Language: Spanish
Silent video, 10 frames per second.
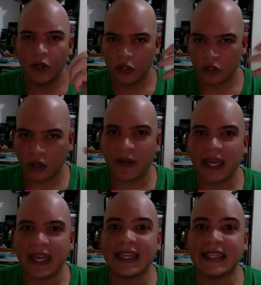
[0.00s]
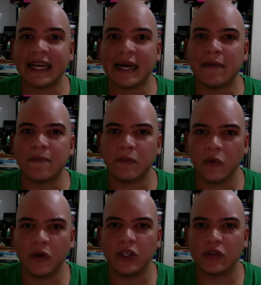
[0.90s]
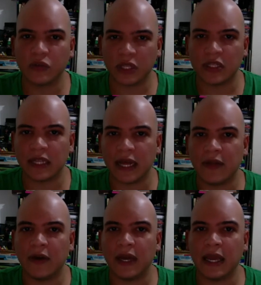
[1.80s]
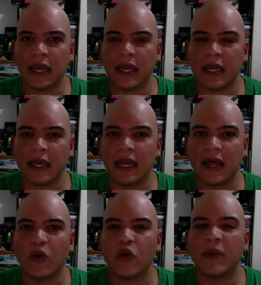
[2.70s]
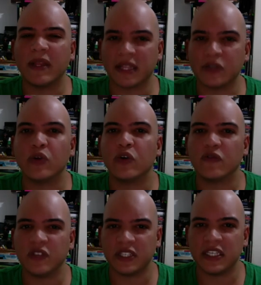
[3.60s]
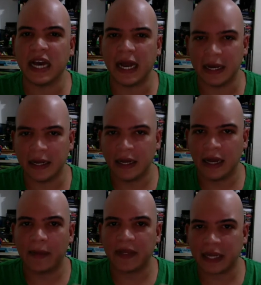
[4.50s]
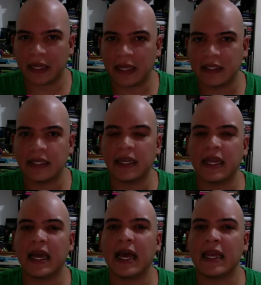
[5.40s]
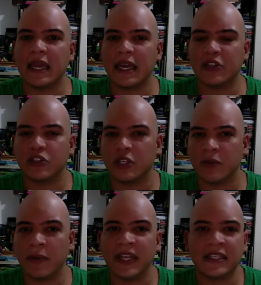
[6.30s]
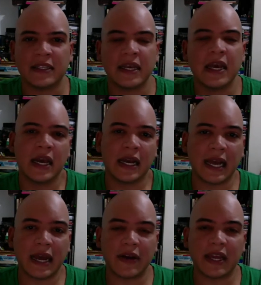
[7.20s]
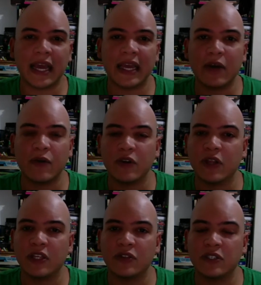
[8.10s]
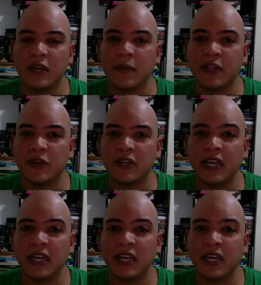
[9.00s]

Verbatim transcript: toda vez que está muy sustentado en la documentación oficial, a pesar de decir que hay hechos y vivencias. Claro que hay algunos de esos elementos que